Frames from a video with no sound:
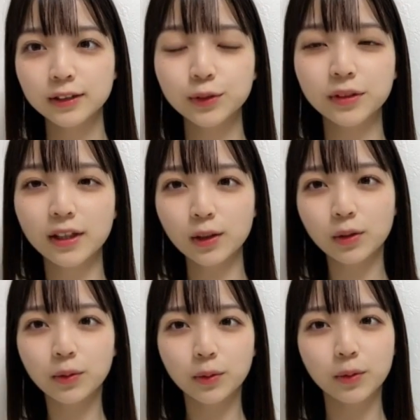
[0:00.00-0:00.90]
そう黄
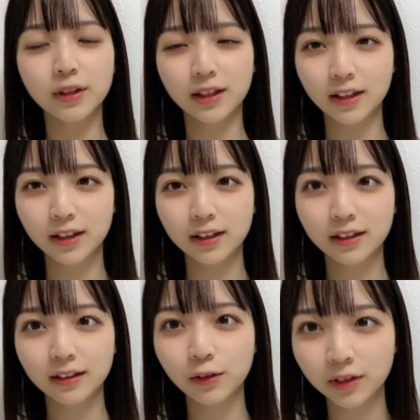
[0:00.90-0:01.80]
色多い
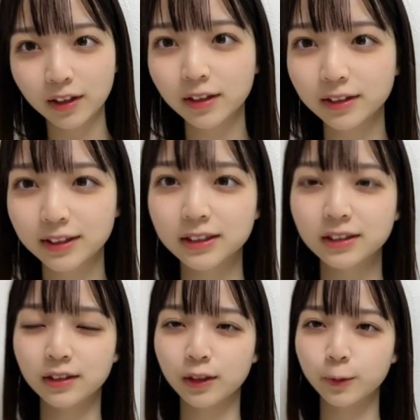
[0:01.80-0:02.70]
よね確
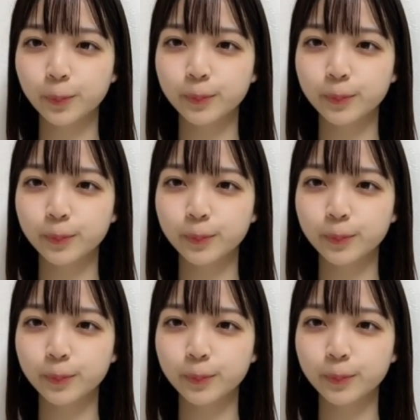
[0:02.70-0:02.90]
かに